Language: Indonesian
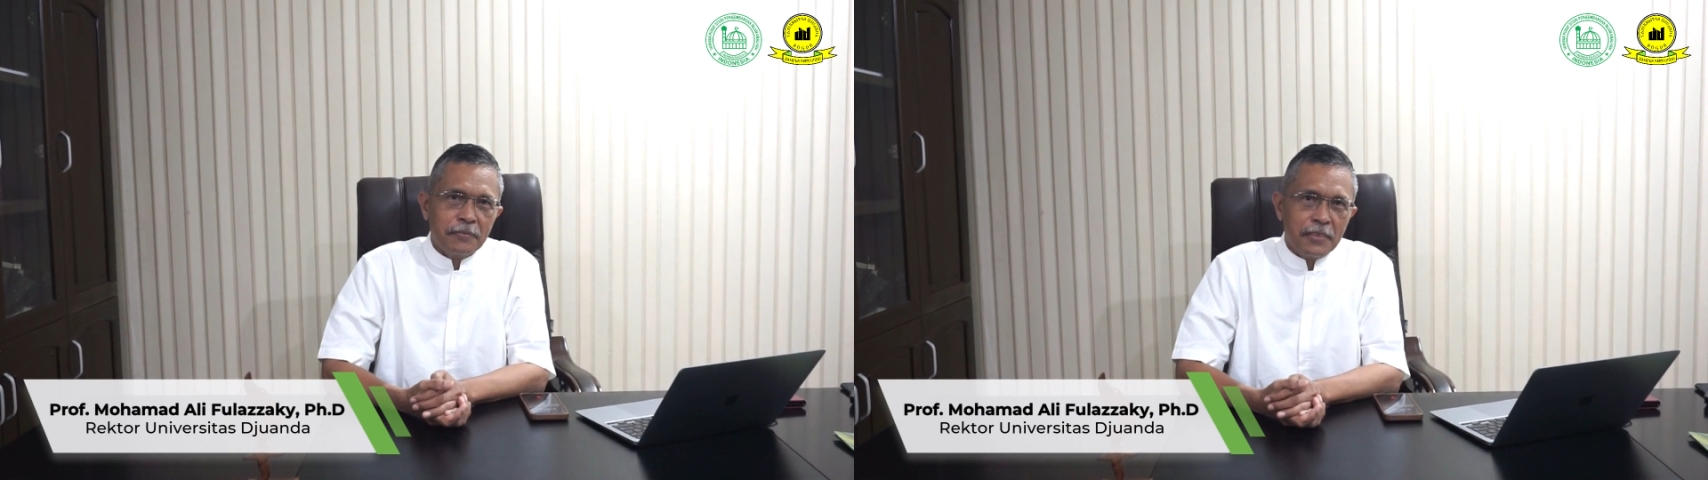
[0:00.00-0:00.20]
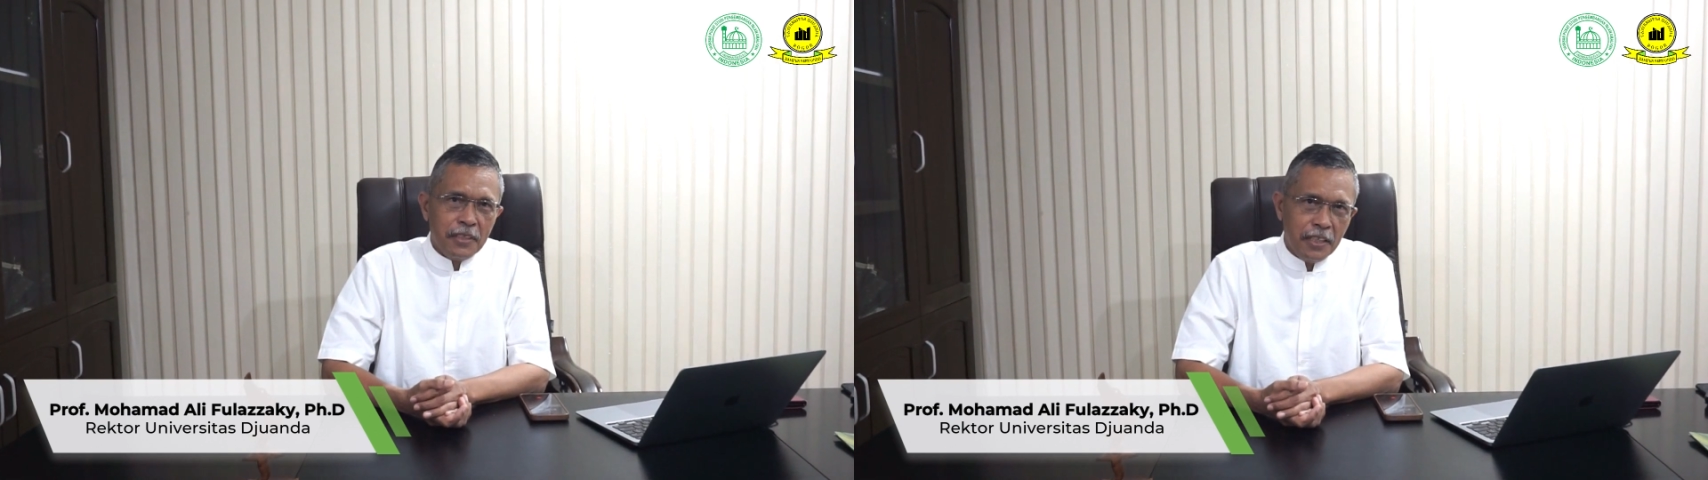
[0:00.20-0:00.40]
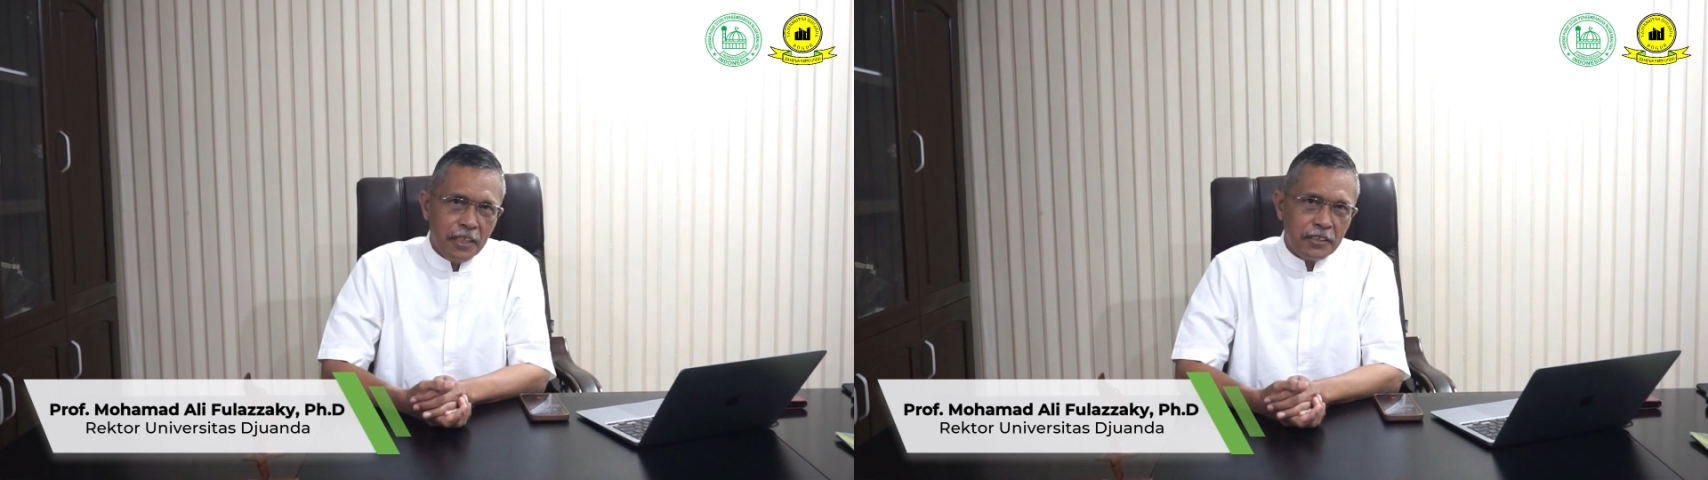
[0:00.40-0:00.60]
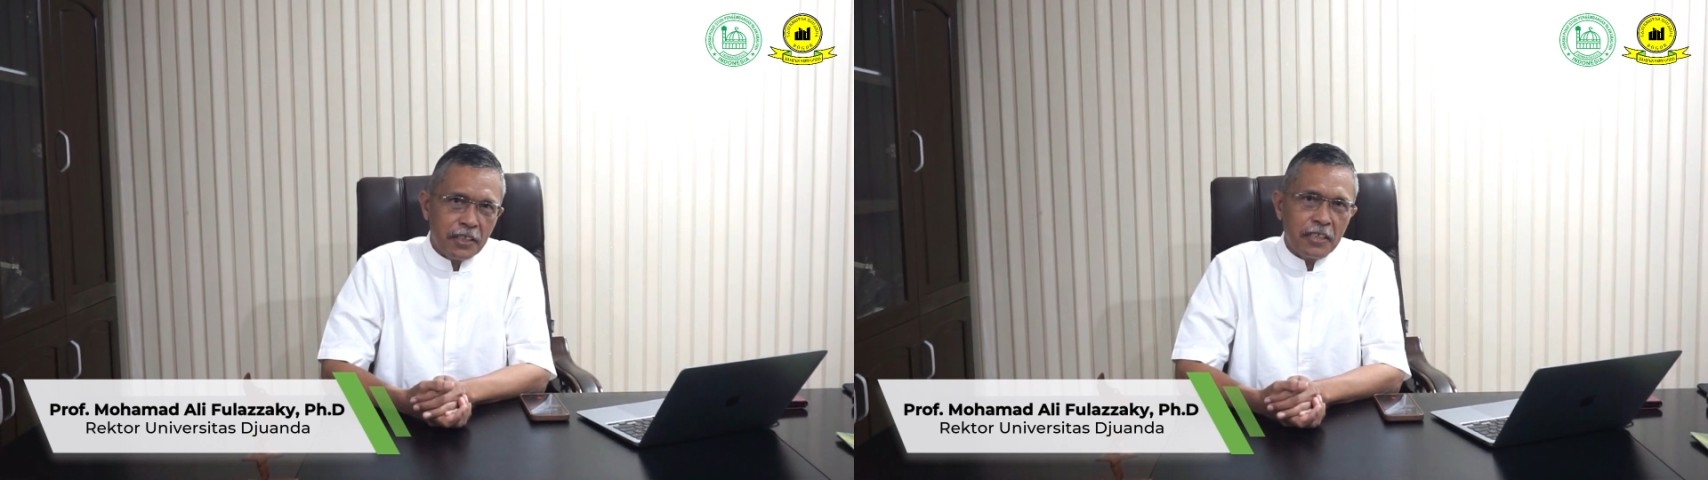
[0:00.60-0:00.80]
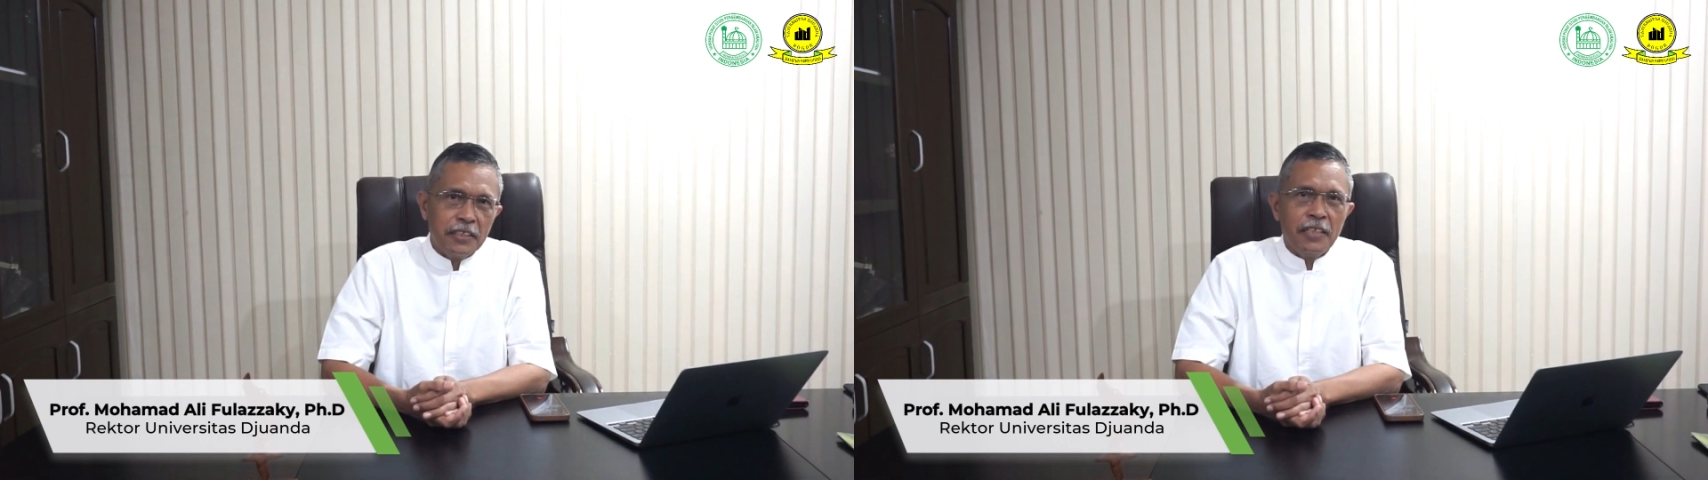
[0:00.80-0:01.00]
Ini
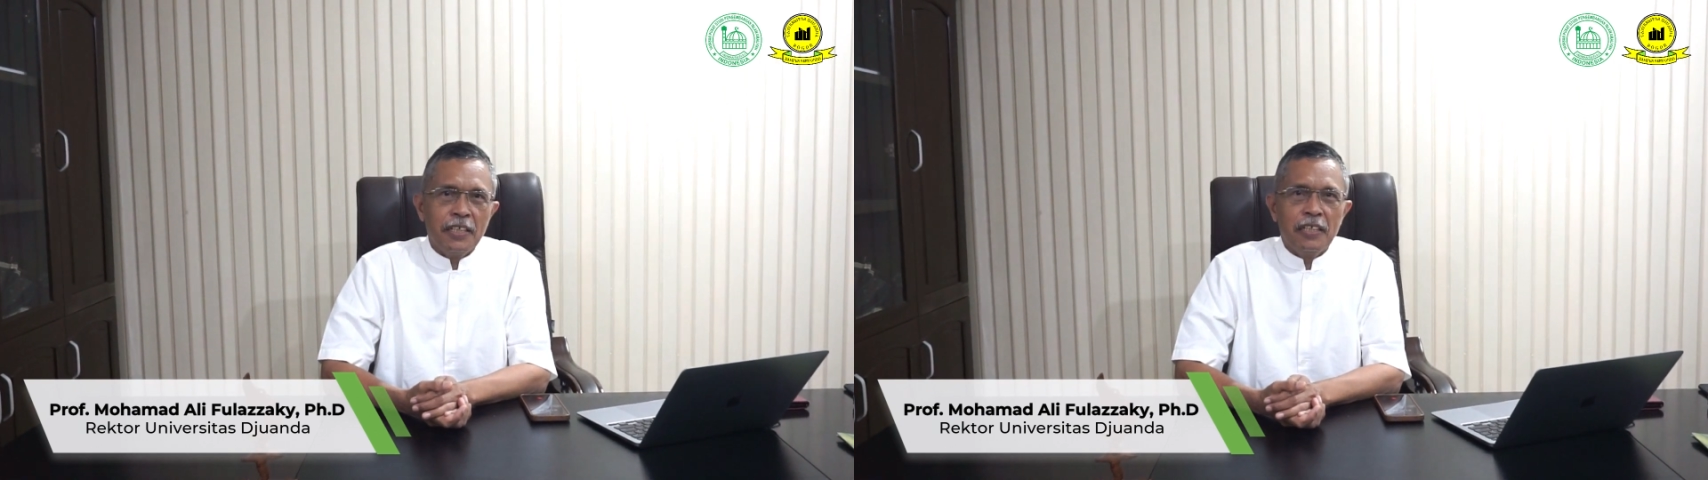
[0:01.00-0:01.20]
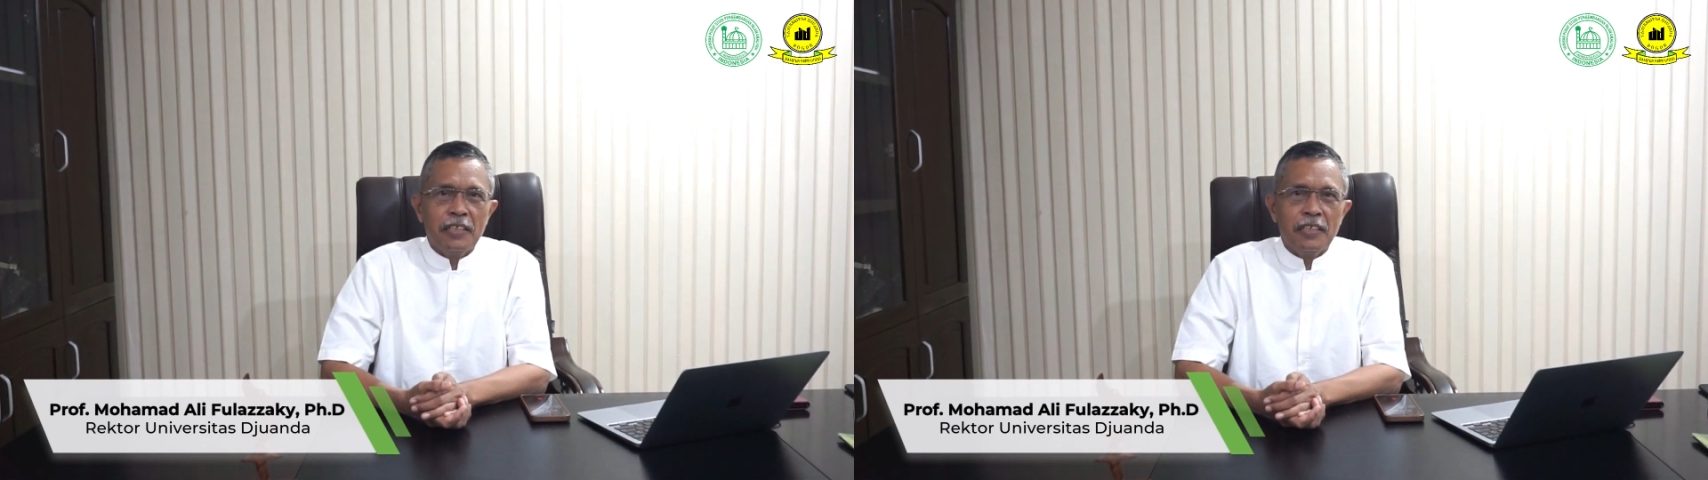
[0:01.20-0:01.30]
saatnya